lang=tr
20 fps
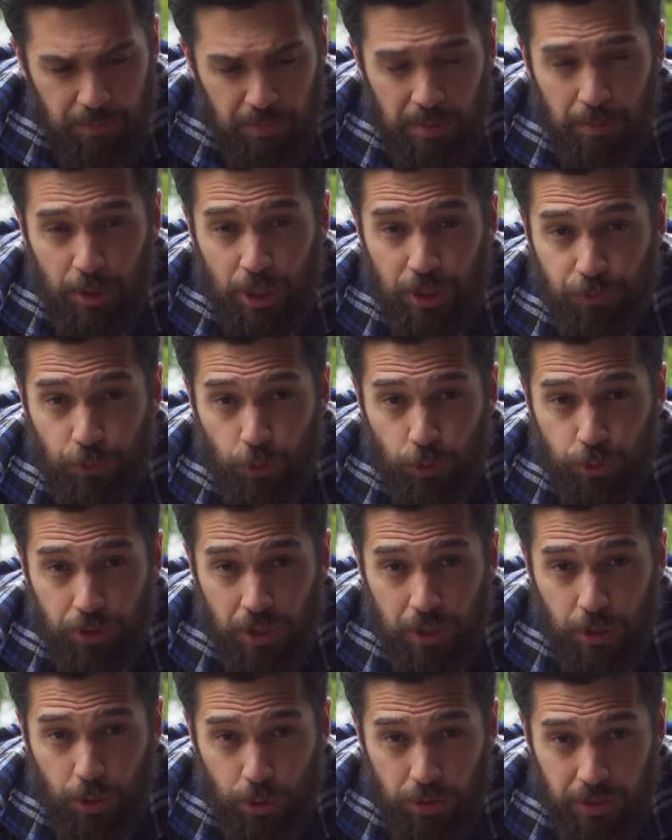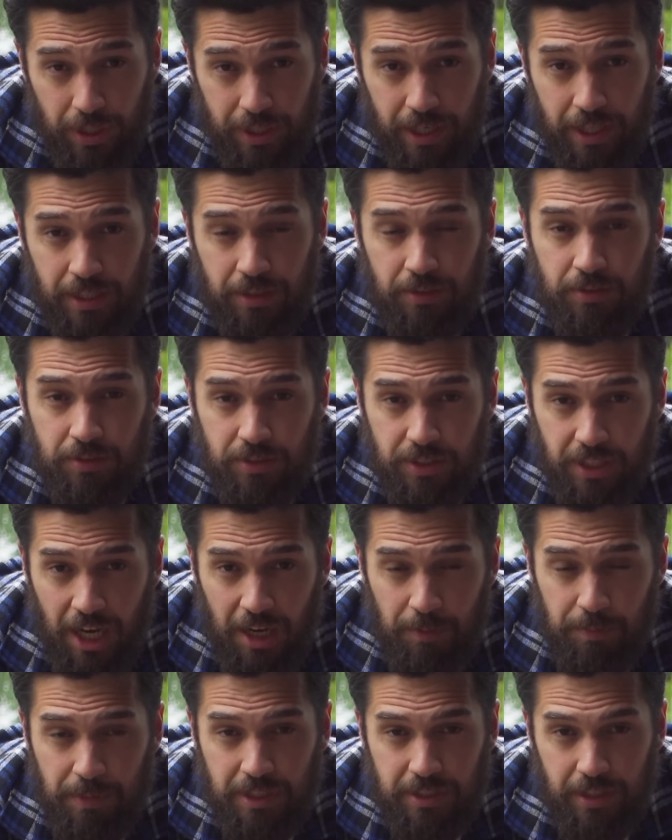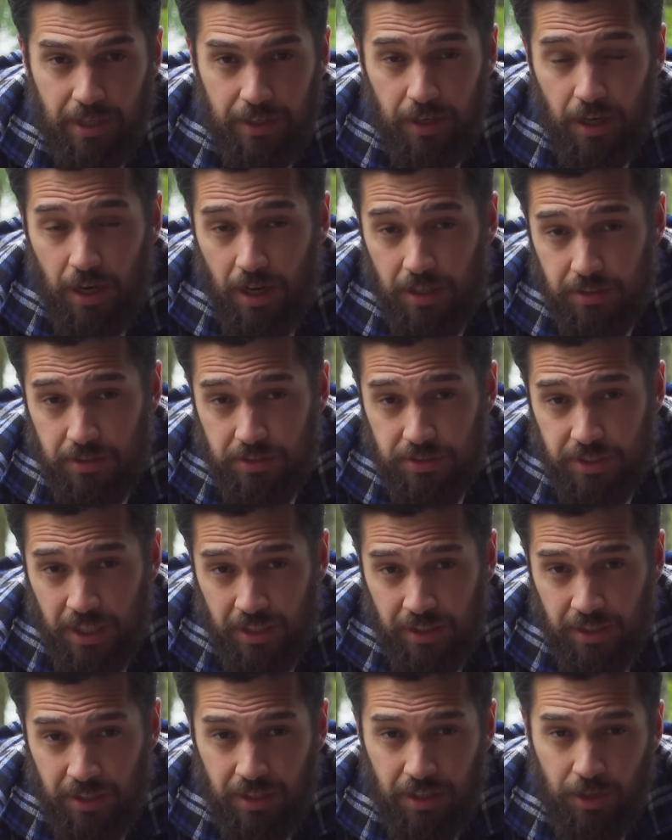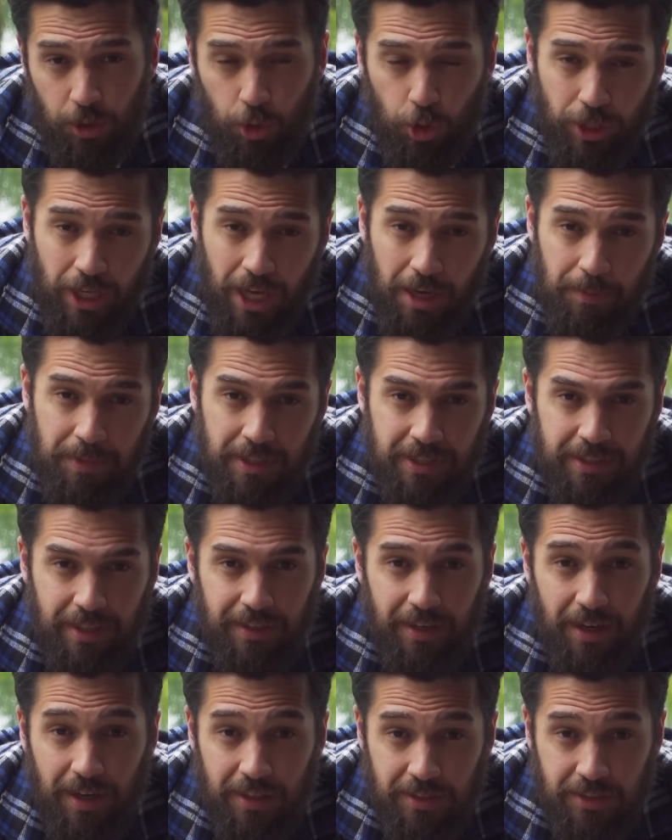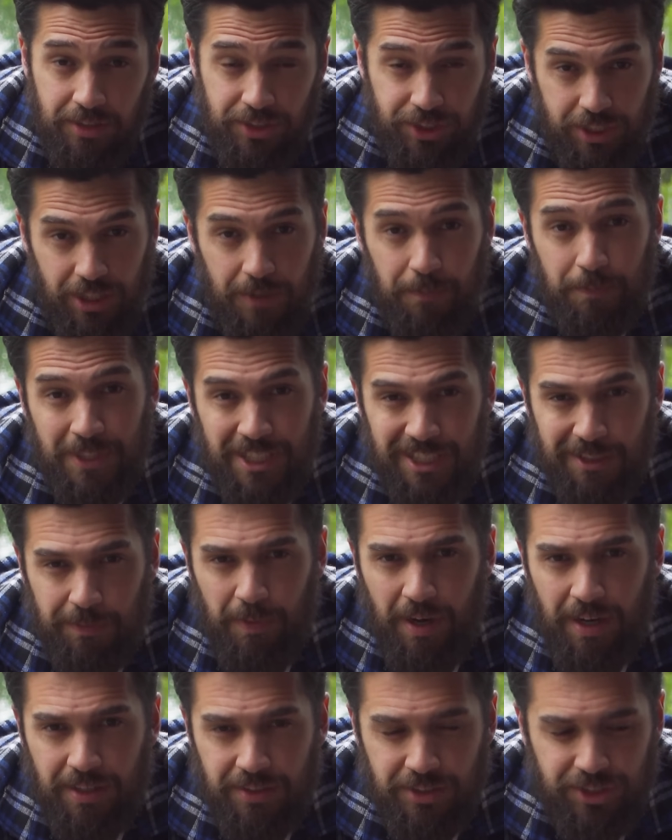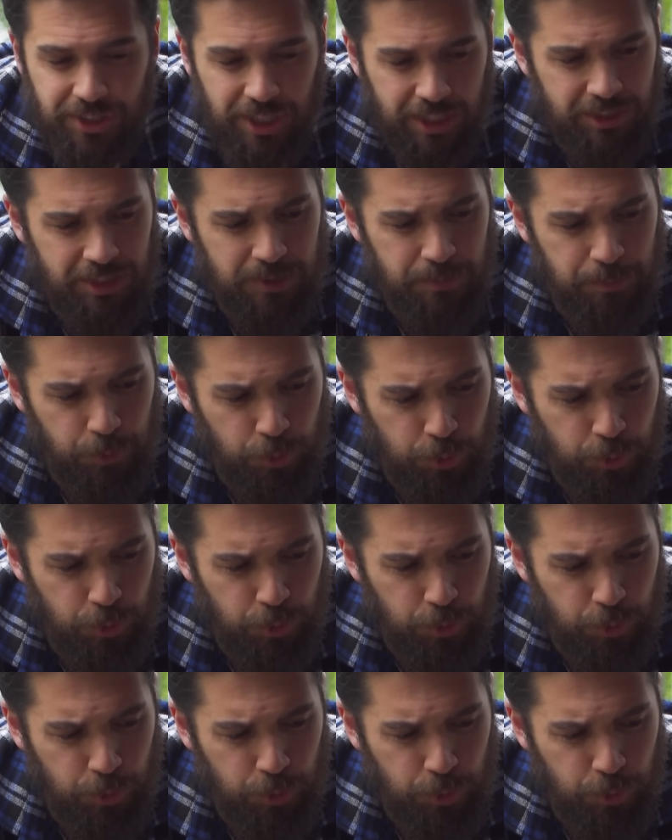emme manifolduna yollanan yağ miktarı artacak o yağ miktarı arttıkça da birikimi artacaktır.